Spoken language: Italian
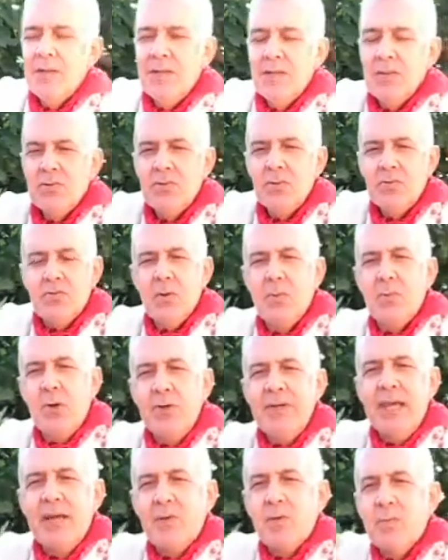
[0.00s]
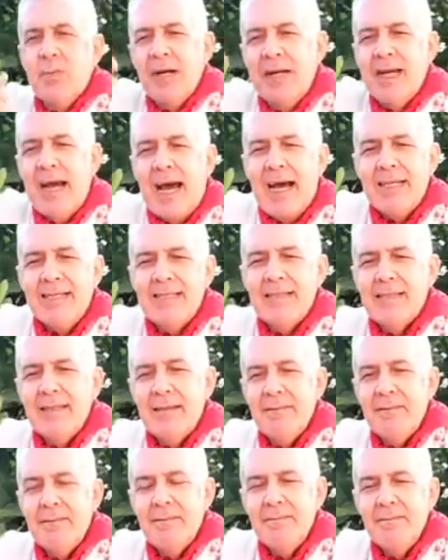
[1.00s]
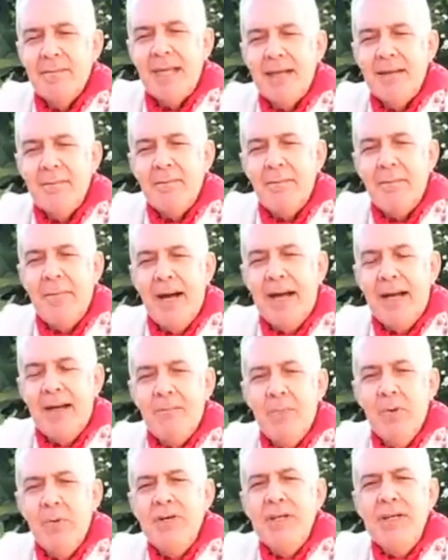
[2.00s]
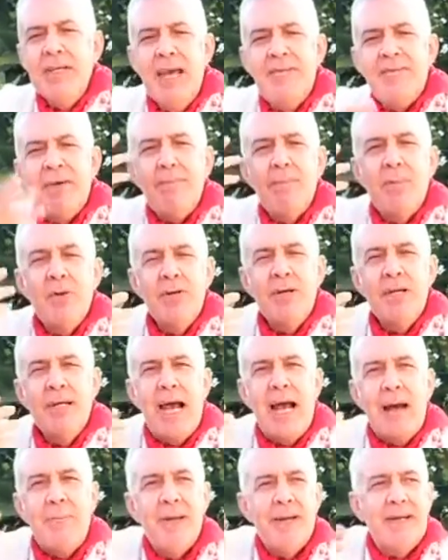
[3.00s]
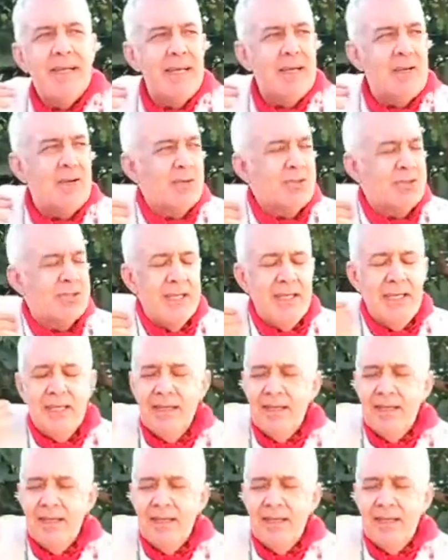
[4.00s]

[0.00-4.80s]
tutto muni come casta ma Munnieva e Munnia, perché così